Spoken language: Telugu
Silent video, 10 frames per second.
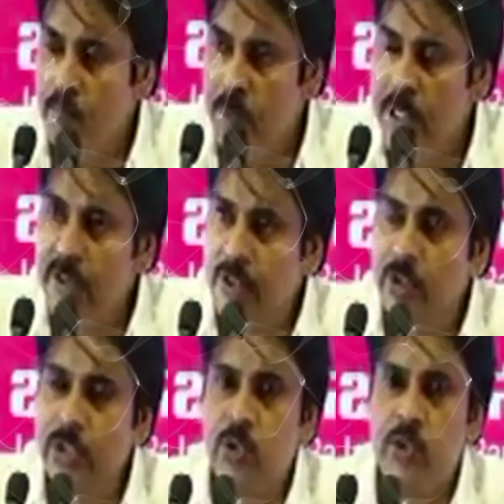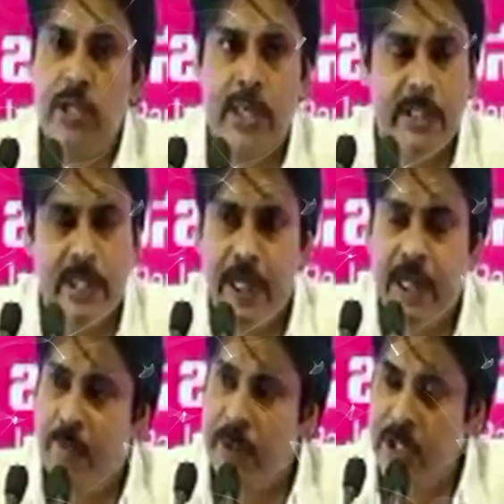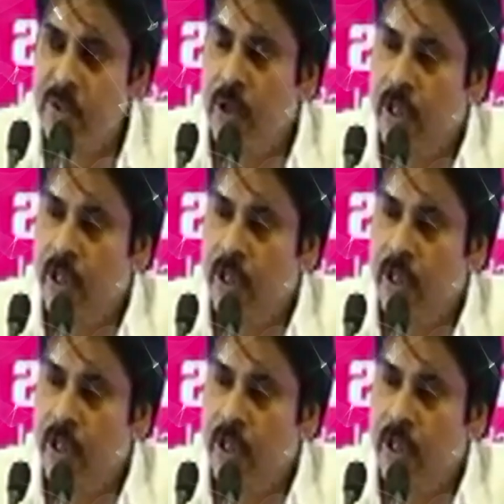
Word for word: మీరందరూ తీసుకొచ్చారు అందుకనే ఇక్కడ ప్రతి